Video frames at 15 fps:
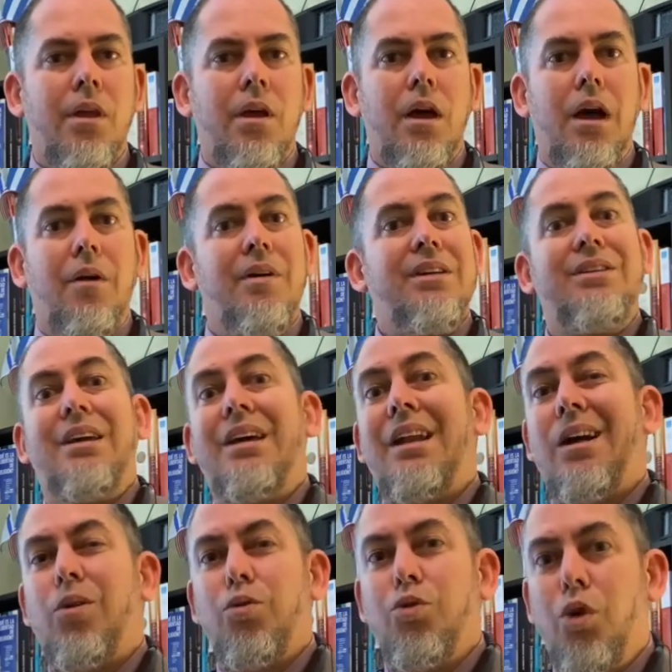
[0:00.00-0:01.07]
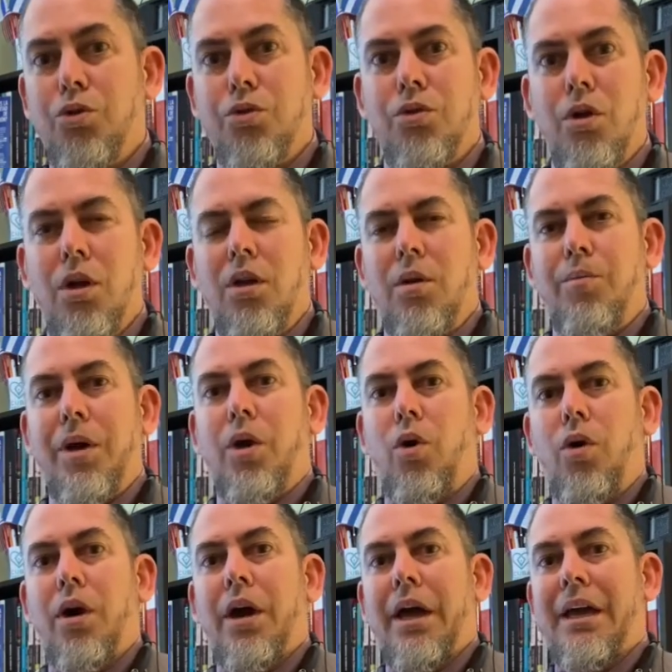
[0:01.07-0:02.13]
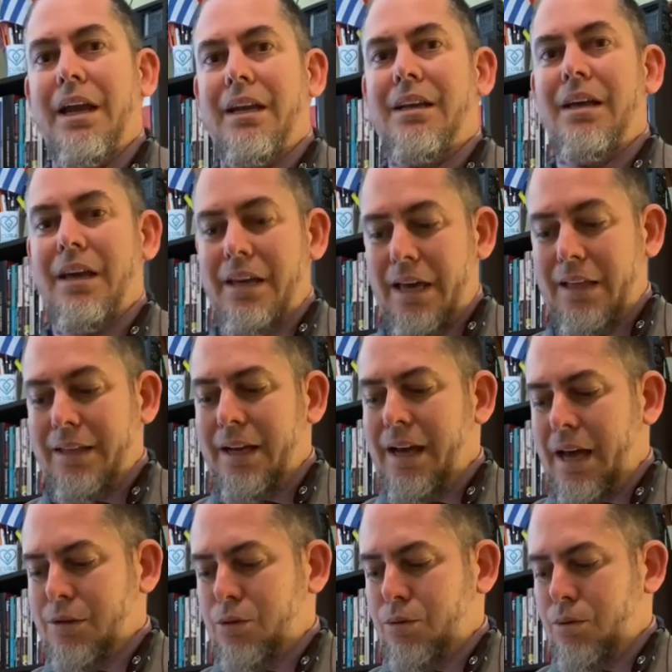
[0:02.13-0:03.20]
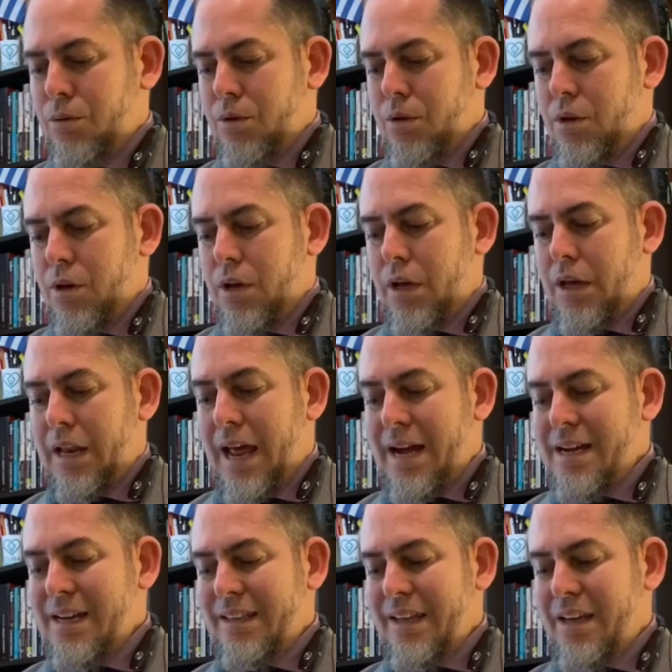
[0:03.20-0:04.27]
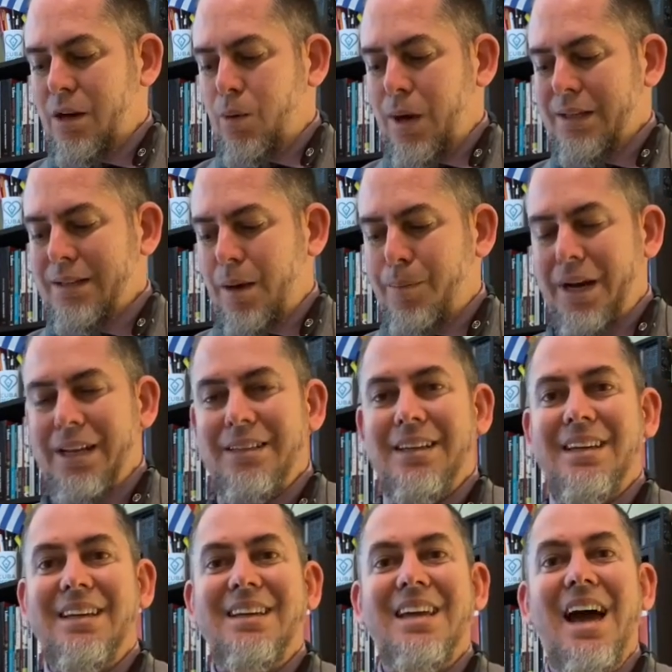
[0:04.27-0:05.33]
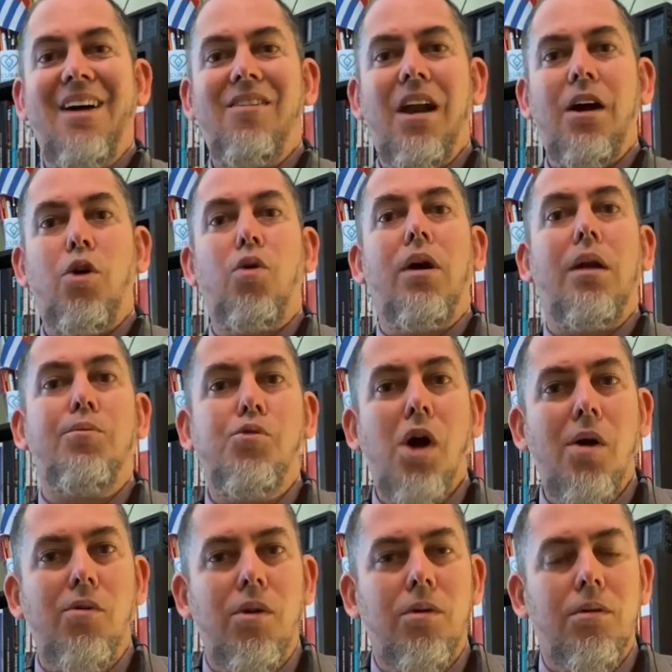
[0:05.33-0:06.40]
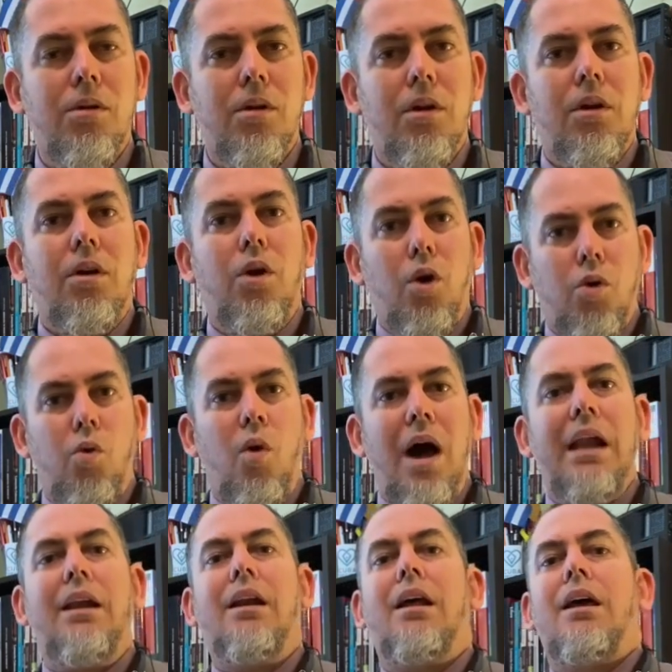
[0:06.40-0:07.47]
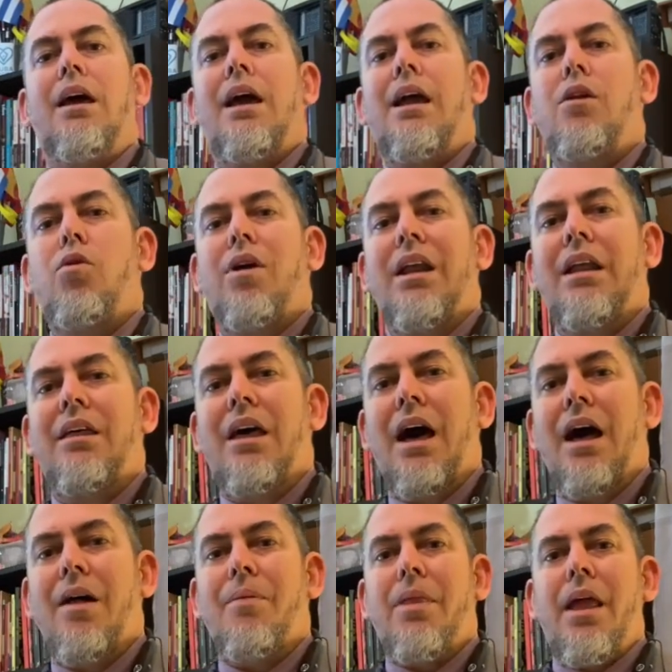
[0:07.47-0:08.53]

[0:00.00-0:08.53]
A veces era con dos. Pero en, este caso, el ángel de Jehová se aparece y habla con el pueblo, lo cual es lo que le da